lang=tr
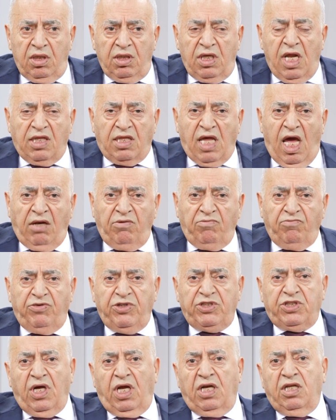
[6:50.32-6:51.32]
Neden?
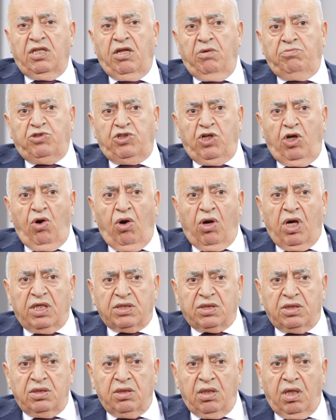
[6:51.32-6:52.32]
Vicdanında bir şey yok
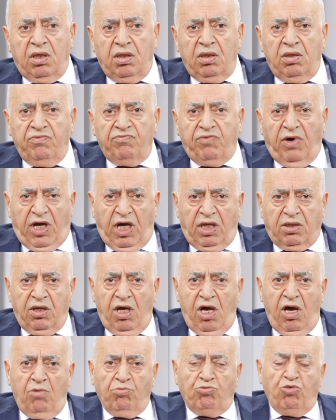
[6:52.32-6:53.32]
aslında. Fakat
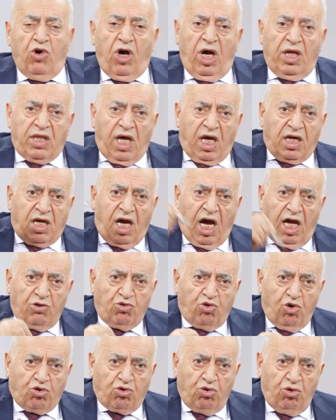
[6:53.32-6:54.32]
bu kadar
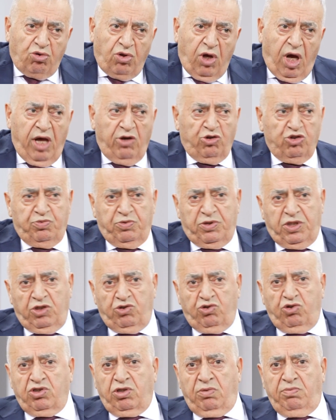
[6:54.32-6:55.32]
kan döküldü henüz bir şey
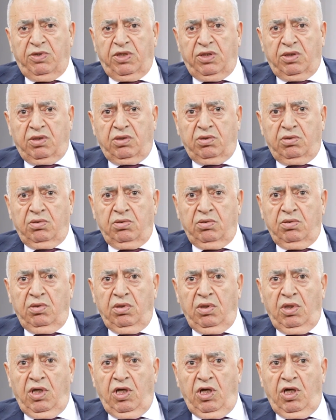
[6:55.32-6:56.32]
çözemedik.
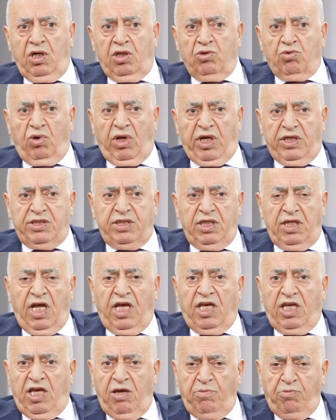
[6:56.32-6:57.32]
Dolayısıyla
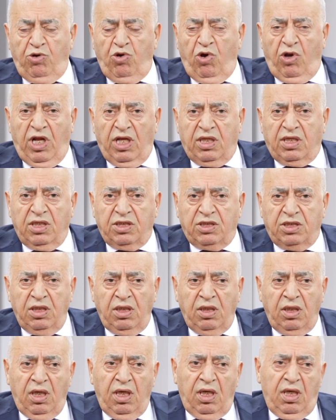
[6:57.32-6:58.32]
iyi bir
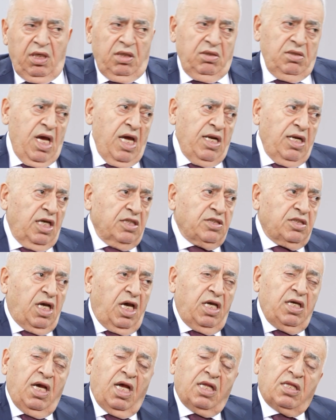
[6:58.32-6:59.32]
yönetici en az
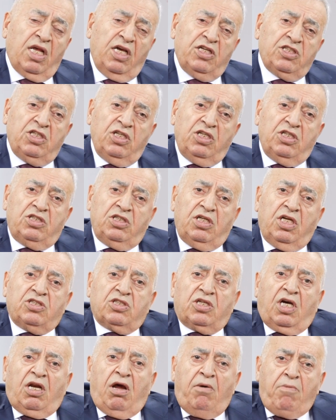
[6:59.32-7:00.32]
zayiatta işin içine
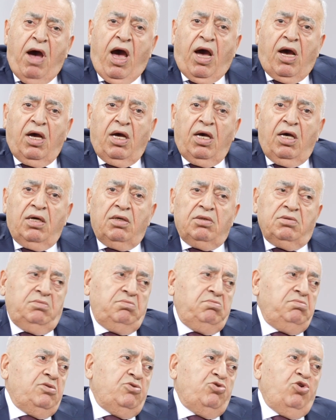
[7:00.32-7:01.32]
çıkar ama
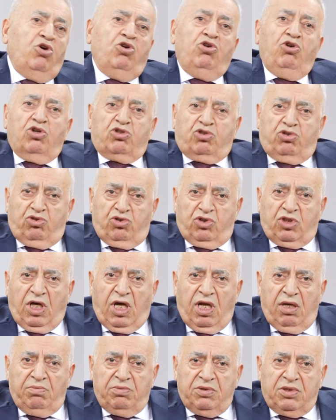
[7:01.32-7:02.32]
görüyorsunuz
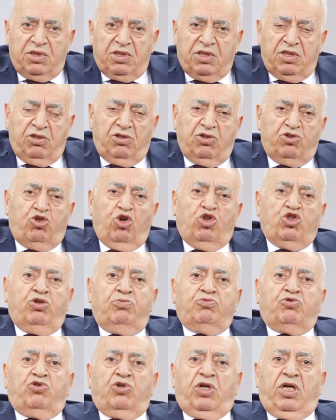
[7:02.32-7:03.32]
halimiz. Şimdi
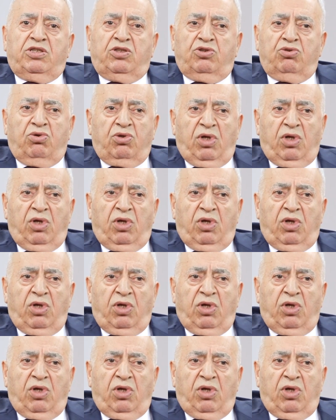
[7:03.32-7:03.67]
çözüm süreci.